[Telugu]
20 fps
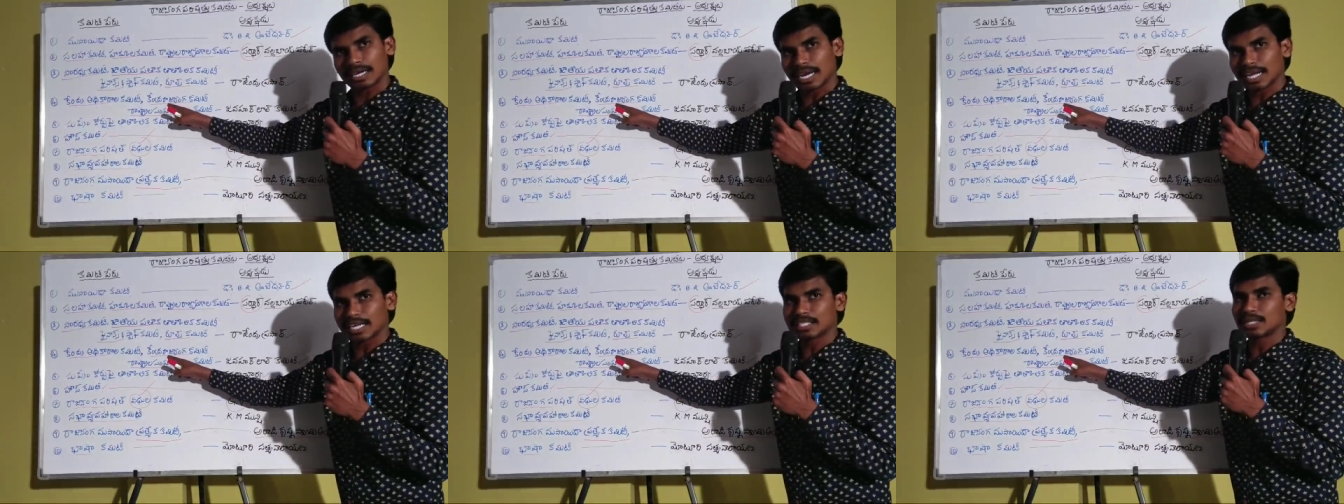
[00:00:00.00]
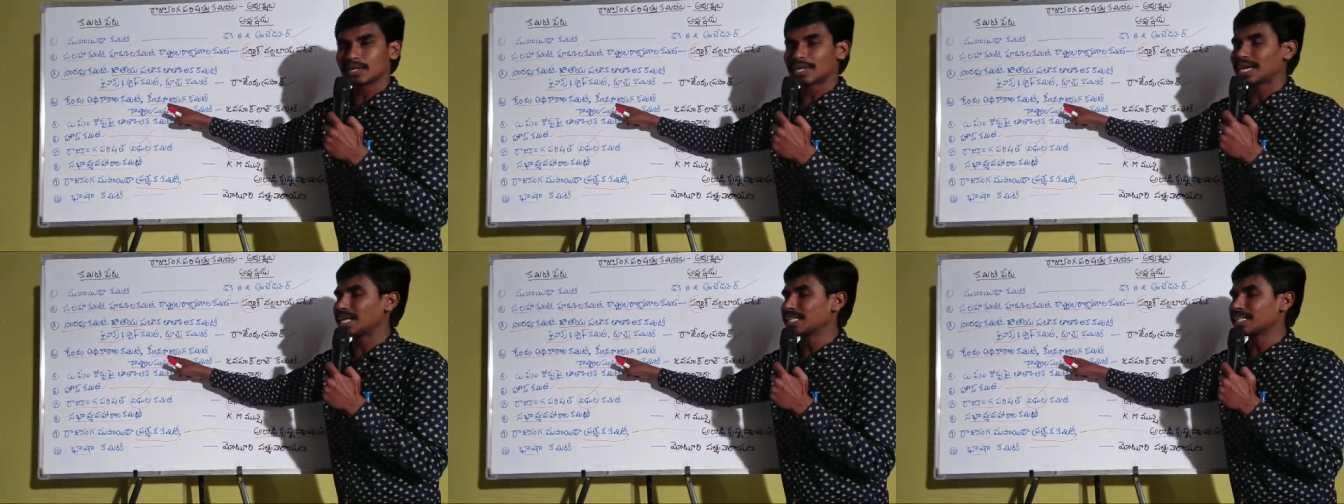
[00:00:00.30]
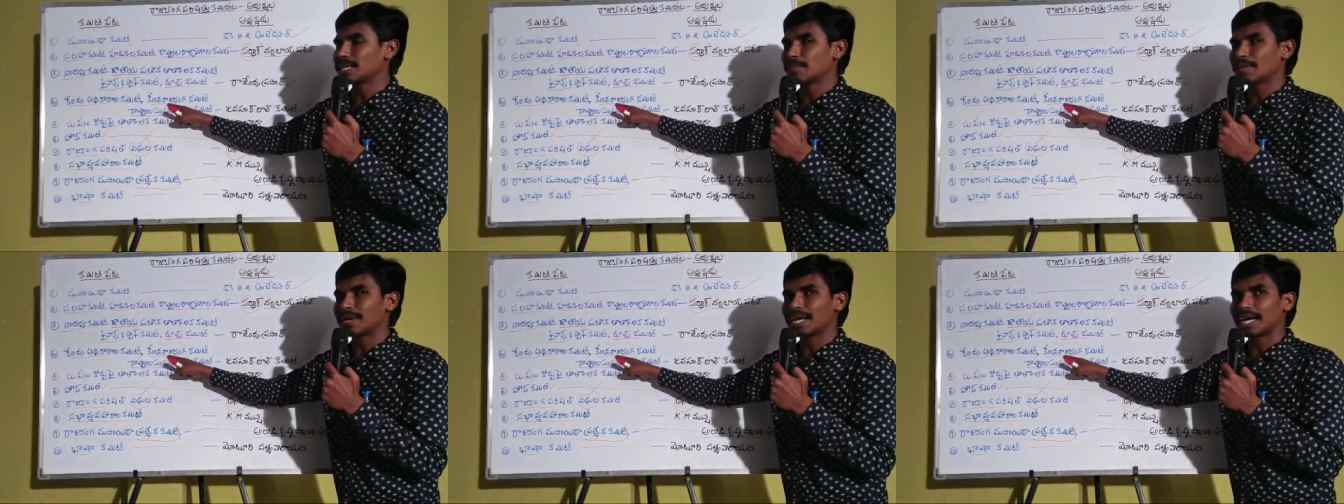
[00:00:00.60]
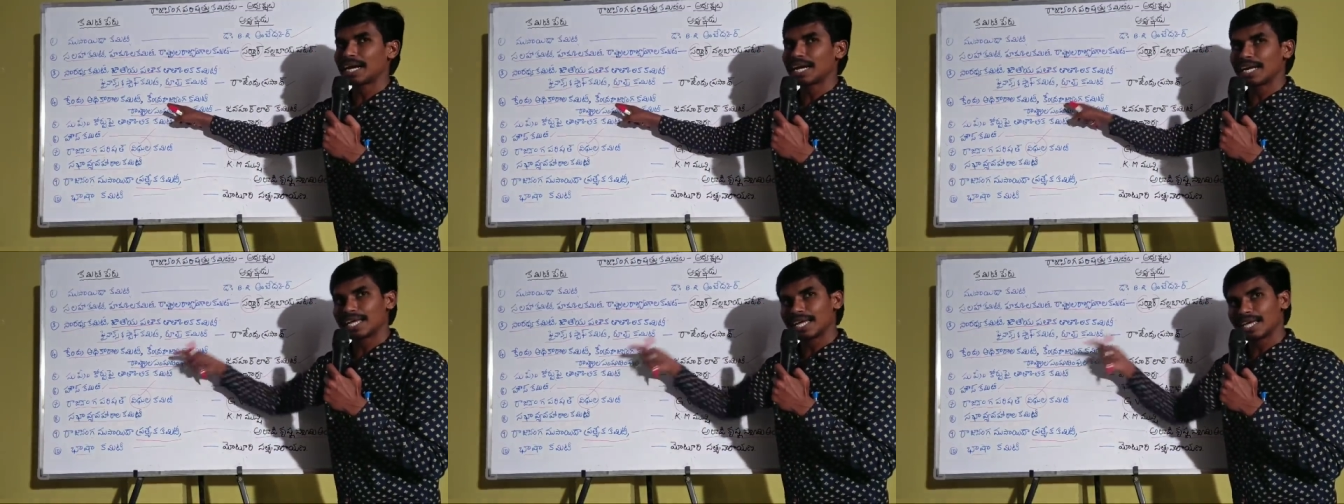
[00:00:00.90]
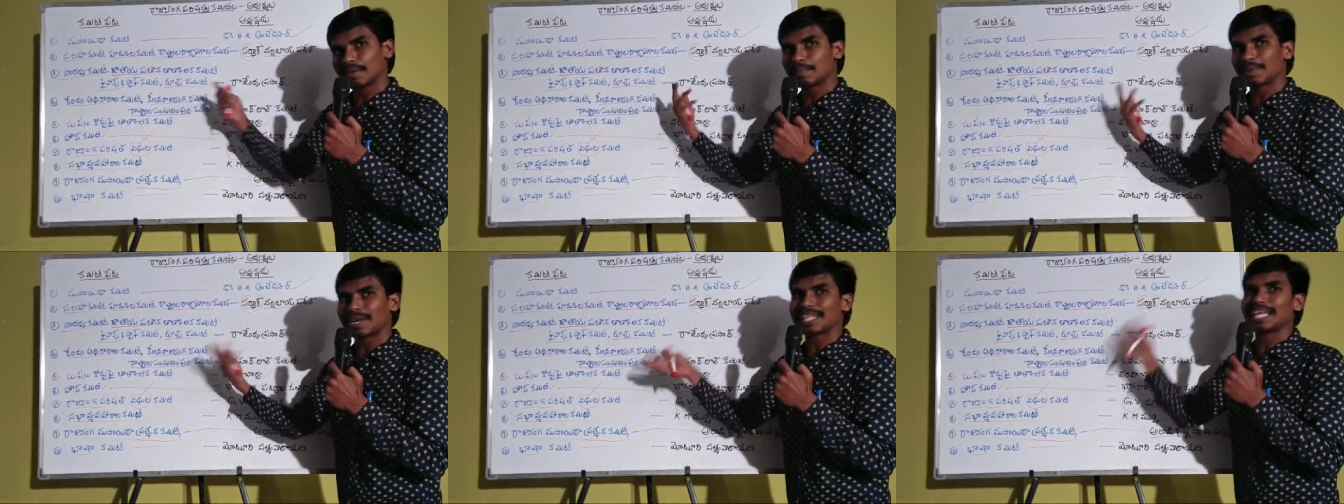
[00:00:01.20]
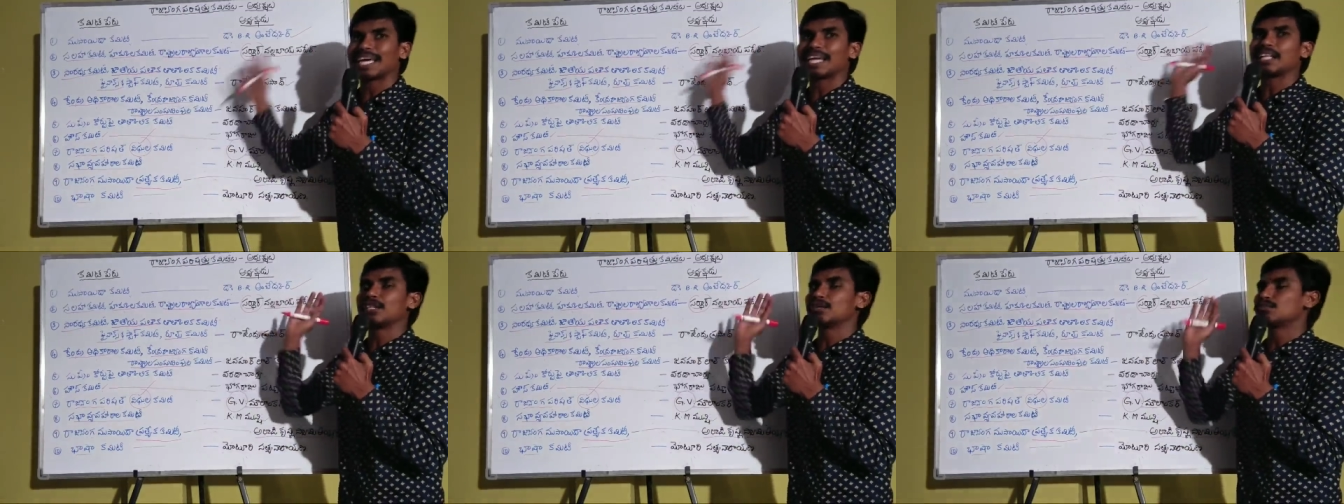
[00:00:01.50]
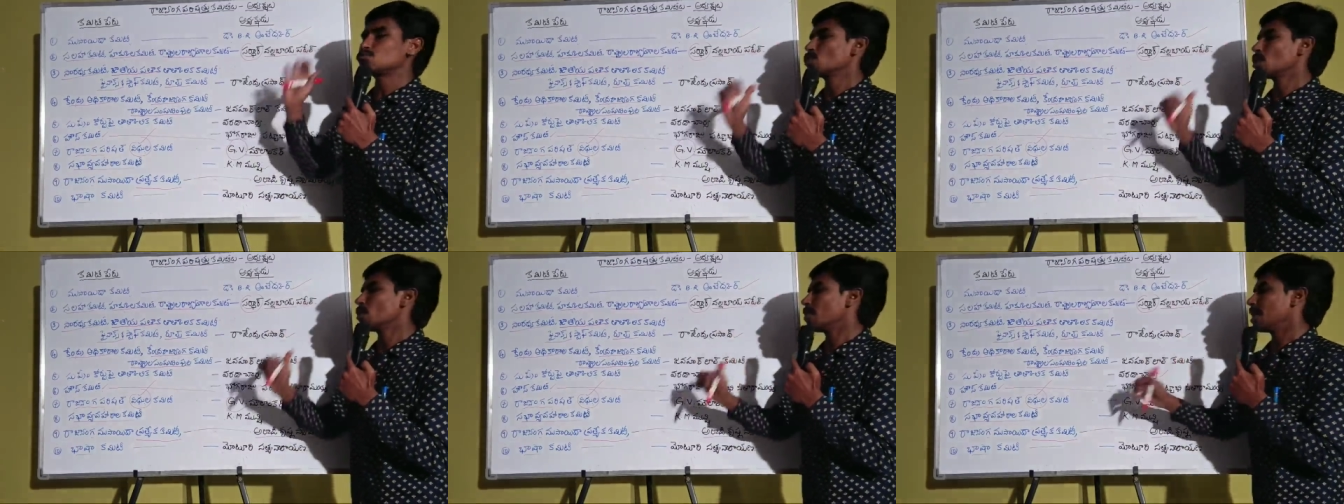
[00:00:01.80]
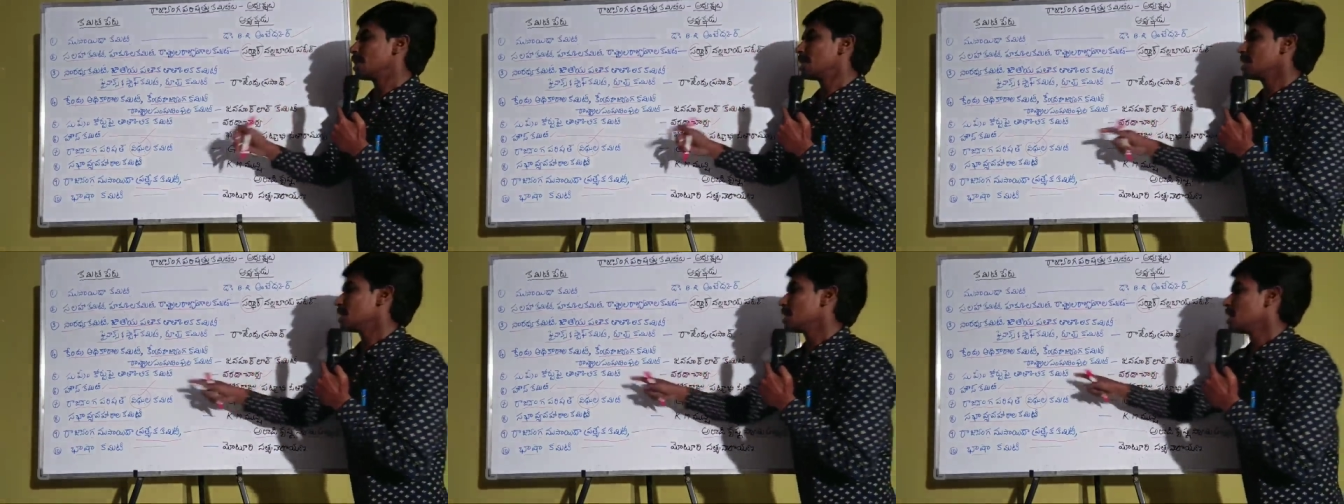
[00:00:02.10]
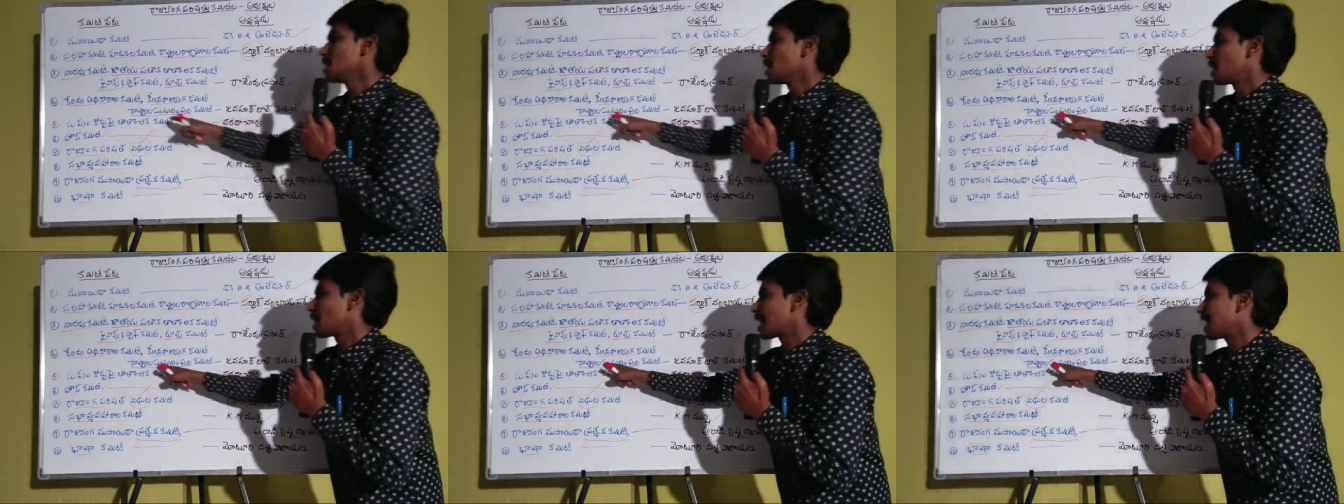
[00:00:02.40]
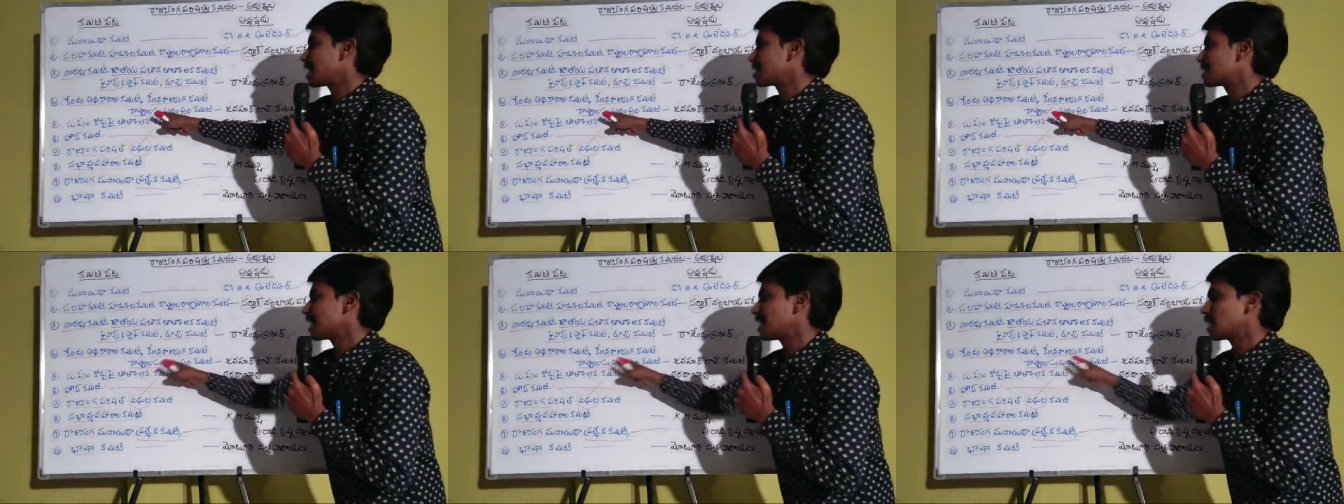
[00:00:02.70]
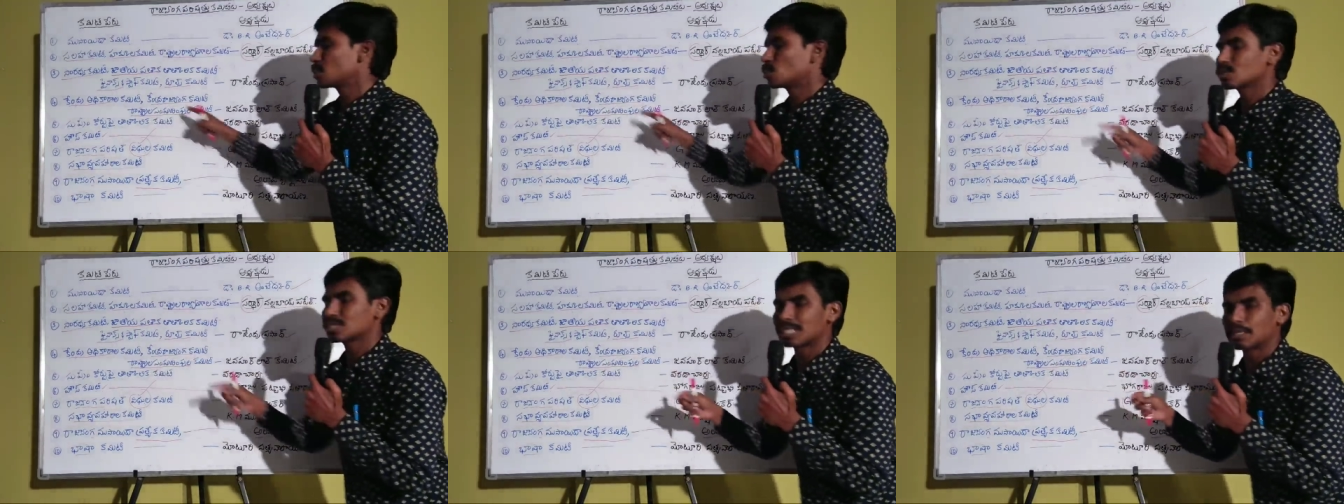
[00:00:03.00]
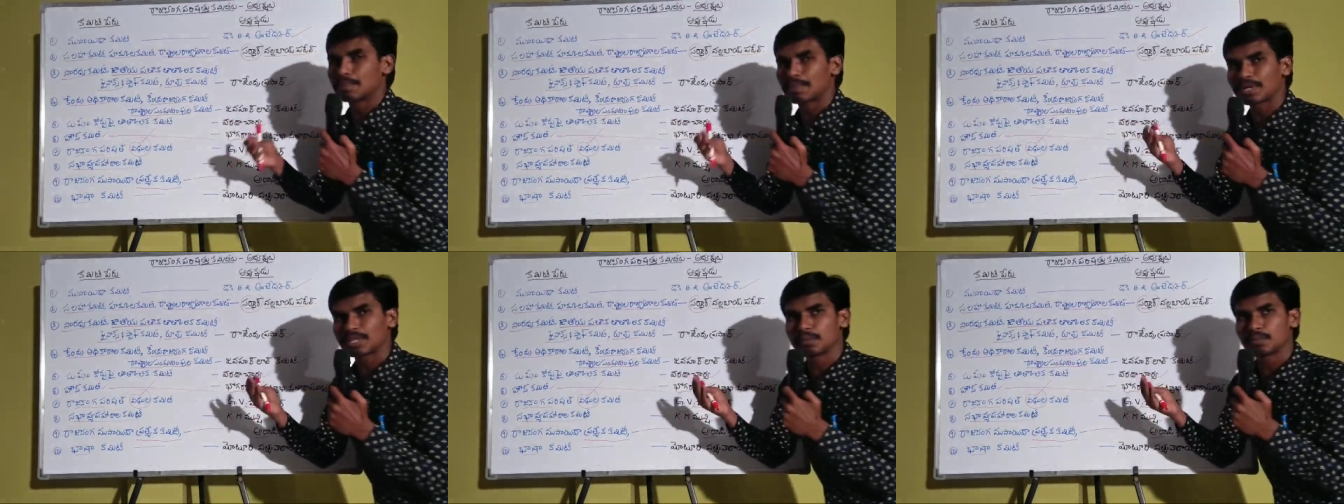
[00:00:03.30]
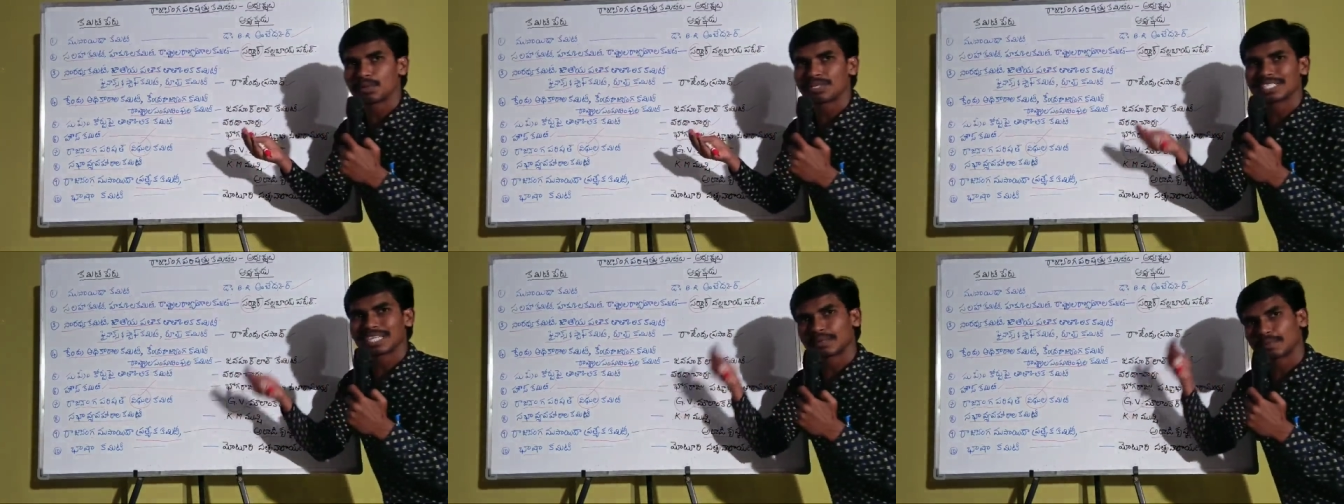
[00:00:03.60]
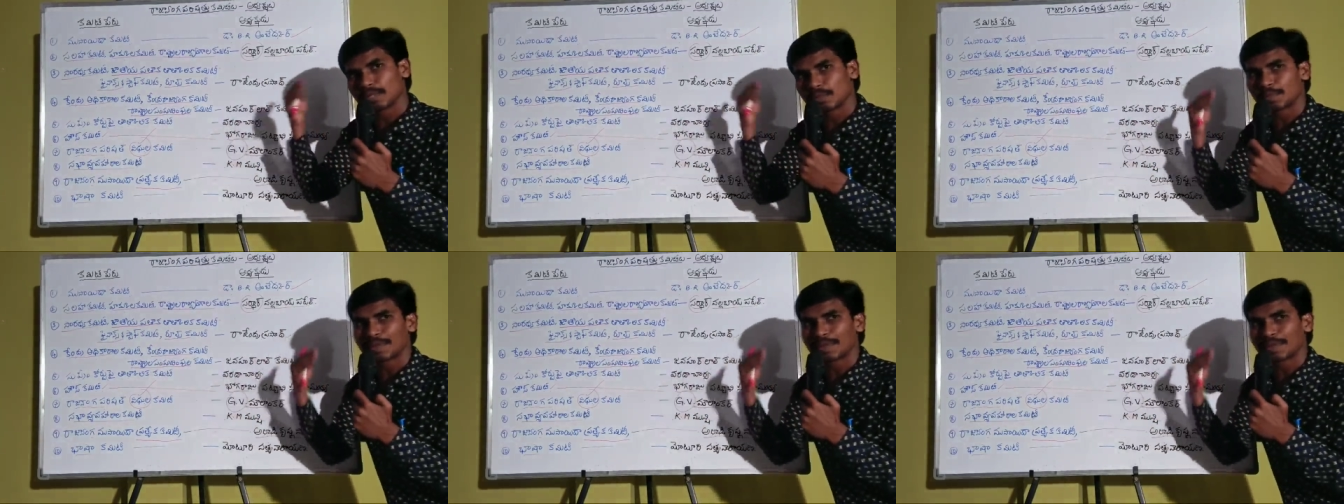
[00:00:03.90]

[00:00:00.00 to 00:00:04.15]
నెక్స్ట్ కేంద్రం అనగానే ప్రధాని తీసుకోవాలి రాష్ట్రాలతో సంప్రదింపులు జరిపేది